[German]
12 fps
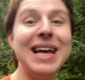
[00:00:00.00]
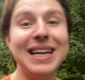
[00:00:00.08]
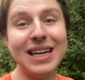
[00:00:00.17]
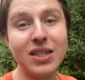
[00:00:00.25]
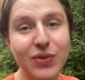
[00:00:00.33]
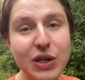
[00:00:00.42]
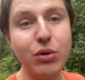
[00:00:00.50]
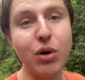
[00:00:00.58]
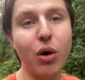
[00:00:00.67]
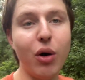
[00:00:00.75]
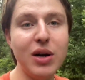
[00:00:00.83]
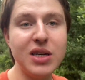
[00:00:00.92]
Das Video
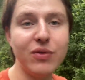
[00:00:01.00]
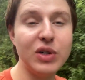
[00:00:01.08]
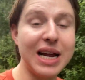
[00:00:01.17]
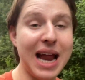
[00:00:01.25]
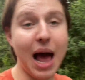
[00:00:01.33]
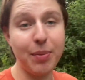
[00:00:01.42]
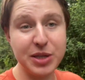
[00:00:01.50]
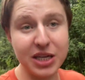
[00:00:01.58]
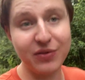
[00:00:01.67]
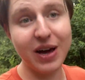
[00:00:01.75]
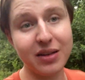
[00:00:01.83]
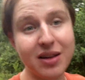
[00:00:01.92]
hier heute wird ein Update
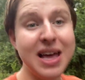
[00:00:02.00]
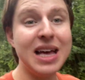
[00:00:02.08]
werden.